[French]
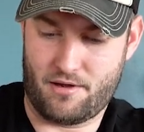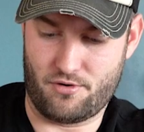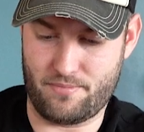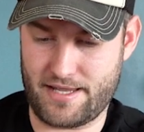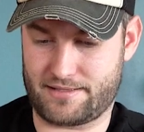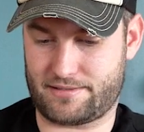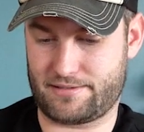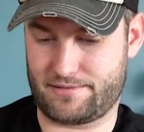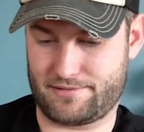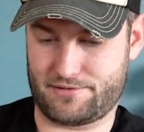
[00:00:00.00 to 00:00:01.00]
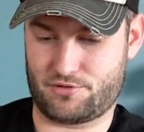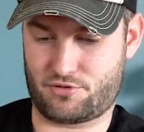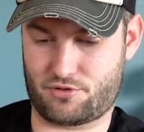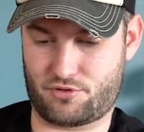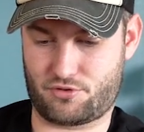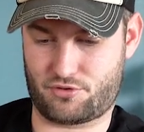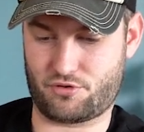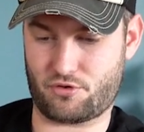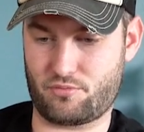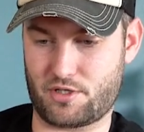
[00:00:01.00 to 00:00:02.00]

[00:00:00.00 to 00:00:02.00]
le mettre sur le